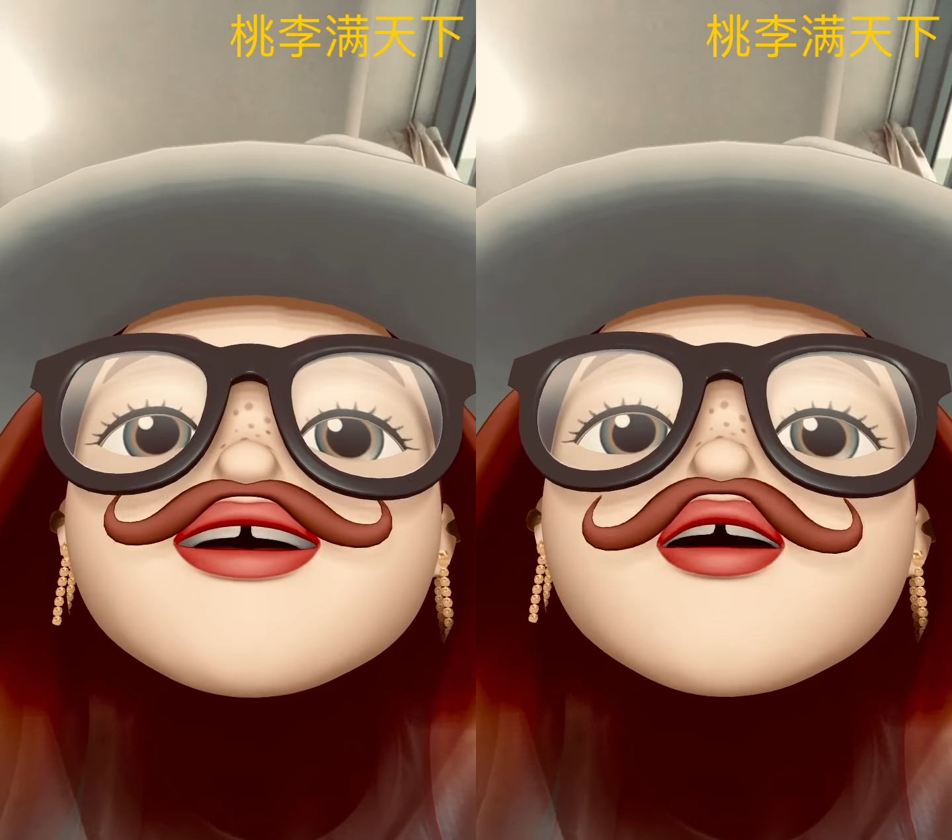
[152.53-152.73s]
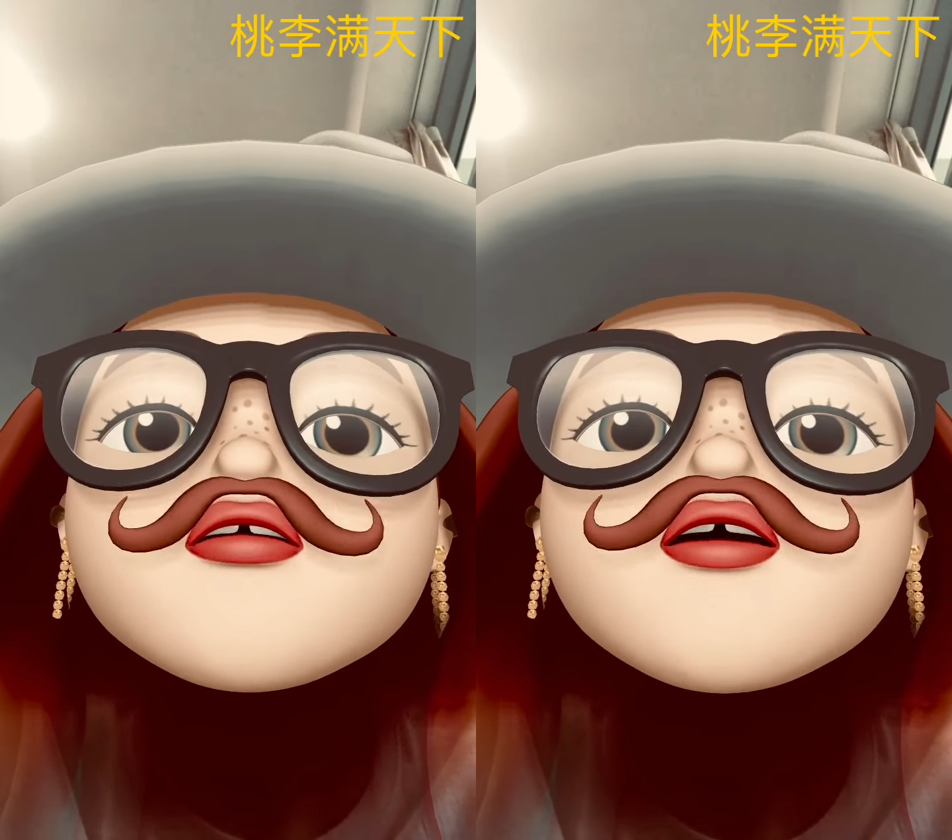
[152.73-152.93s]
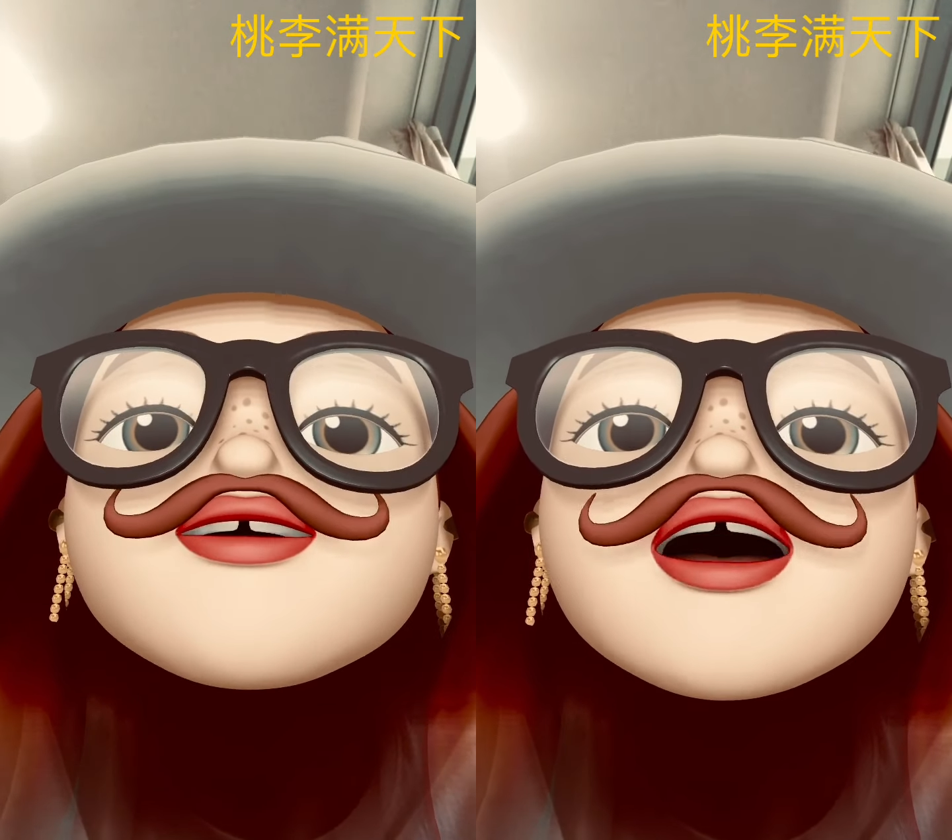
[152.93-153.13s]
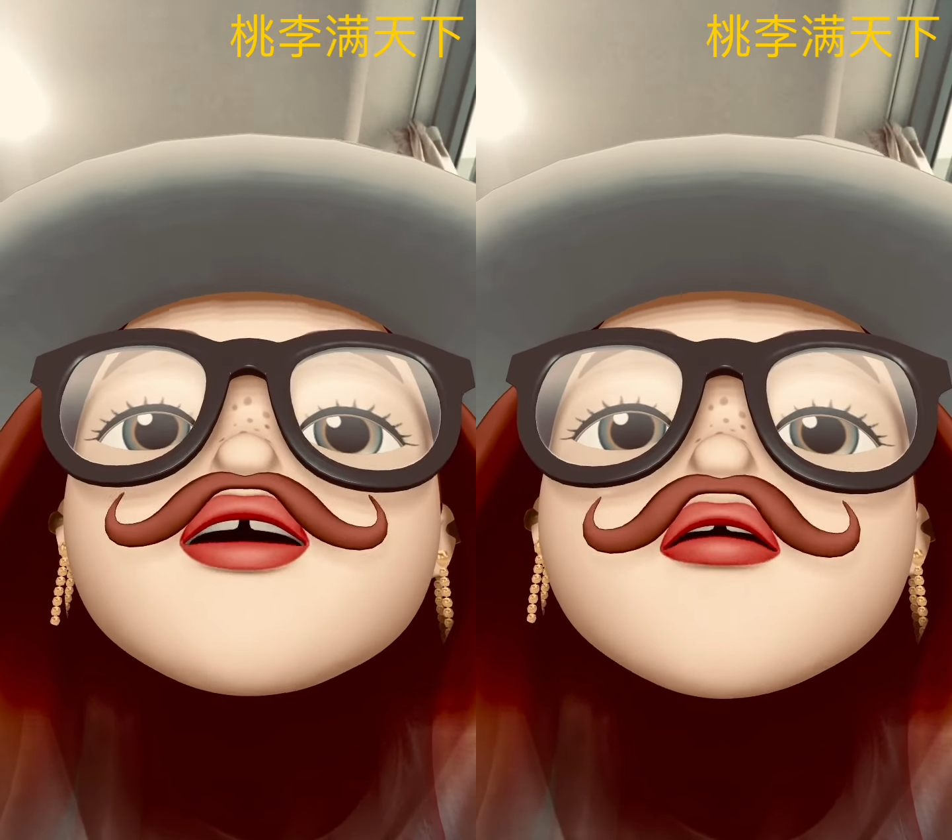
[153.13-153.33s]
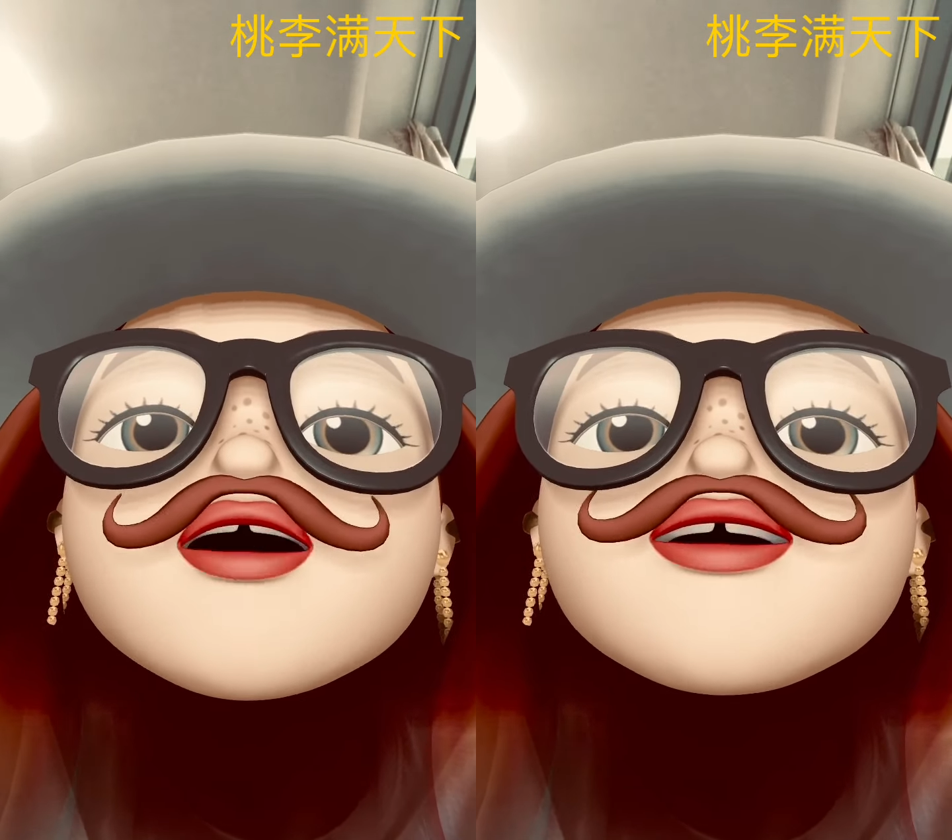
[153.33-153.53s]
国当
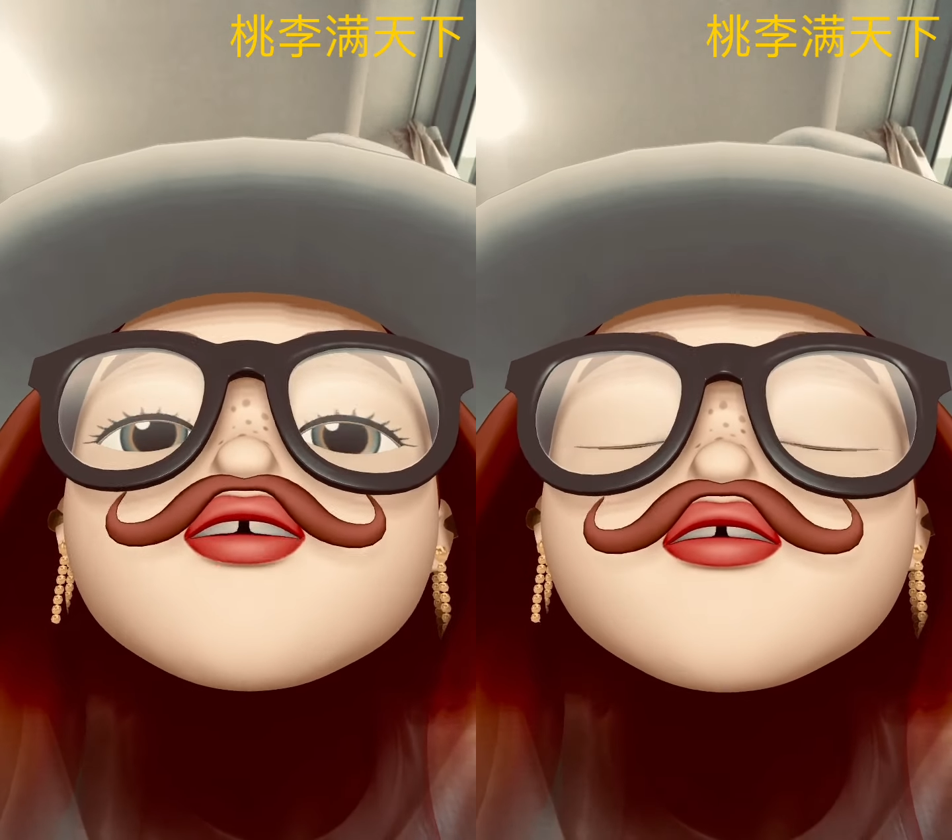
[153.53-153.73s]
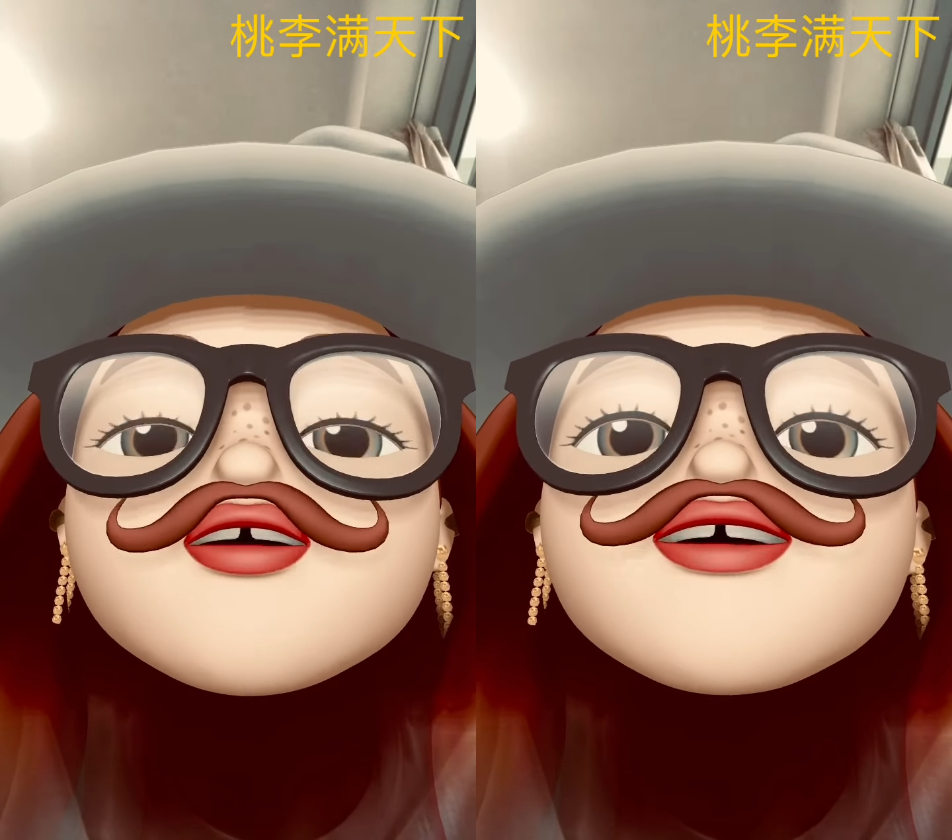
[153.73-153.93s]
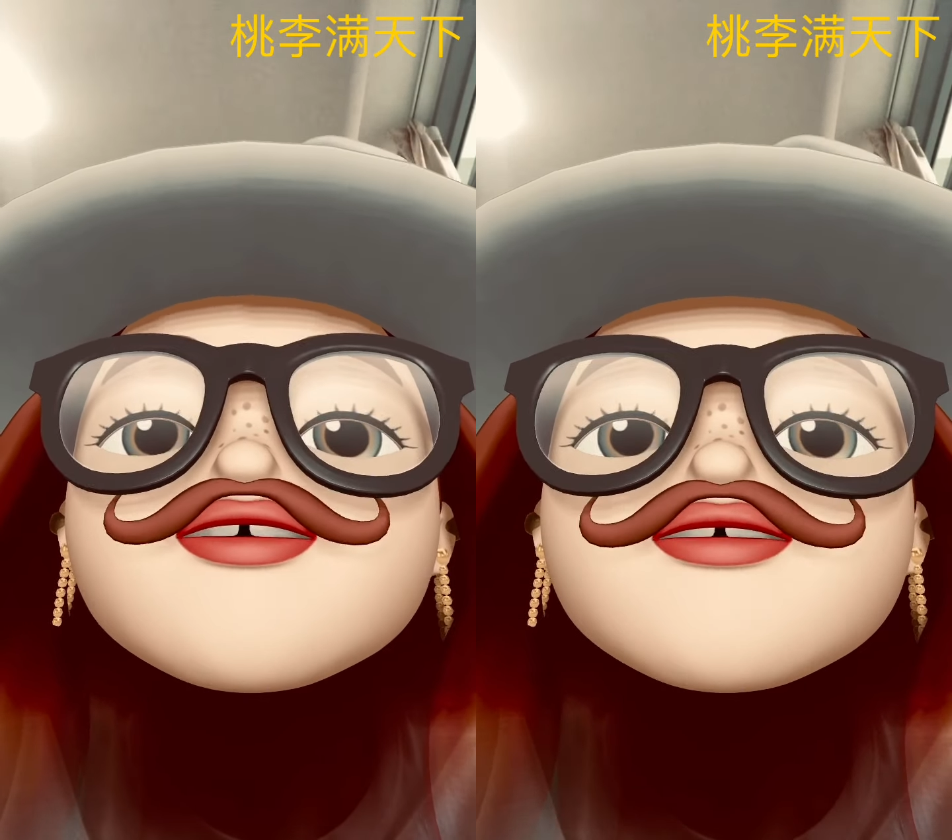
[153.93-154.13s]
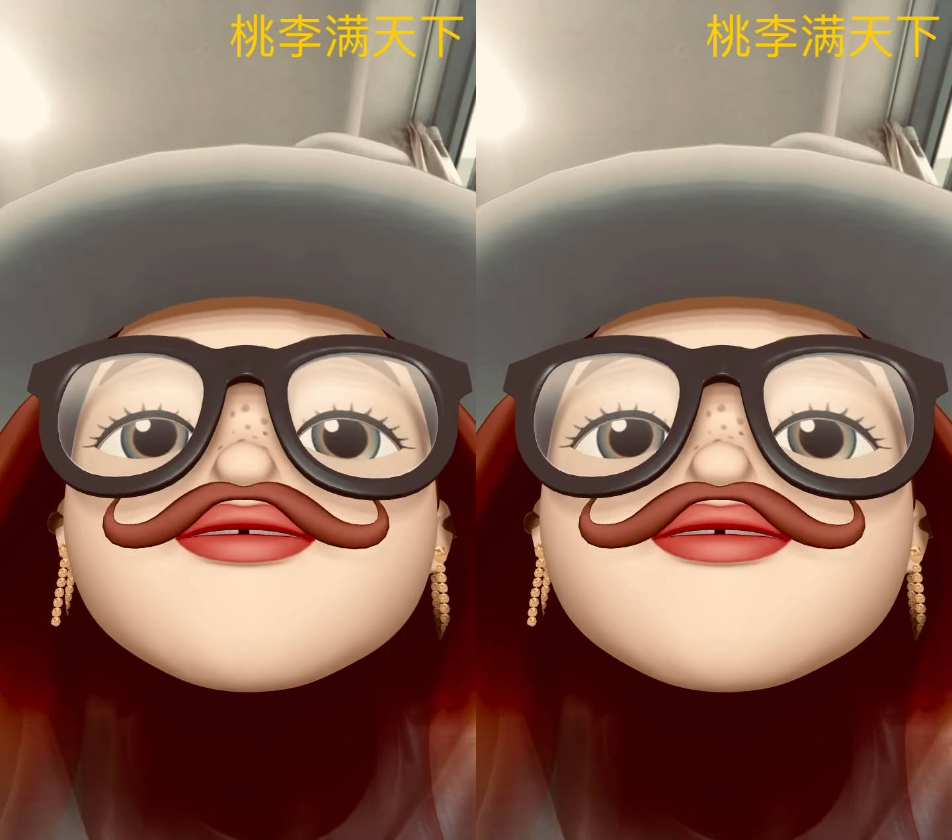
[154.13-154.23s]
官的学生，